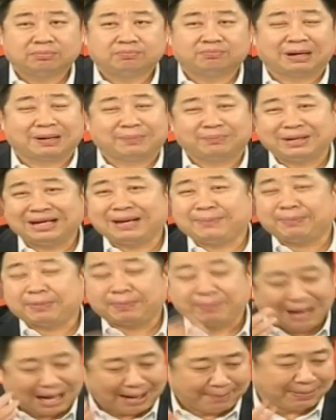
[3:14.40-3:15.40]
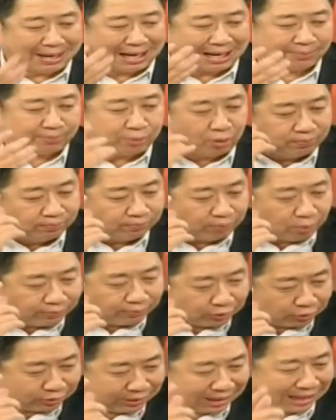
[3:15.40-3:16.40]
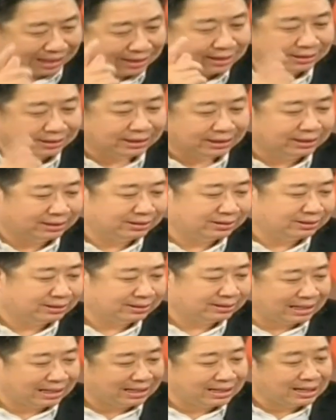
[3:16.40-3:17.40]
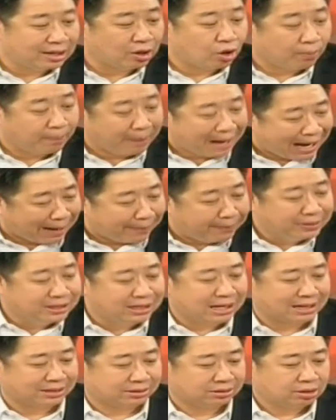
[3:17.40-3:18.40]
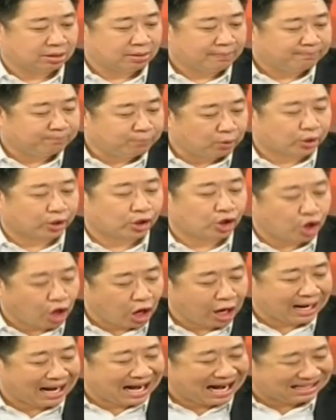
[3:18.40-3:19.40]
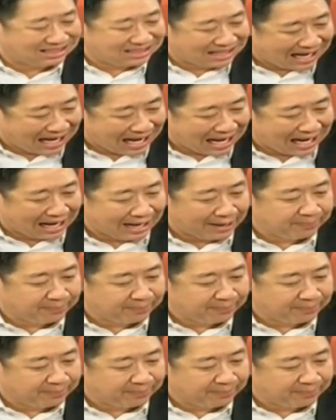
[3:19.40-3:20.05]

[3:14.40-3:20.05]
มันไม่ได้เป็นภาพหลักผมผมยกตัวอย่างเรื่องหนึ่งในเรื่องของผังเมืองปลดล็อกอสังหา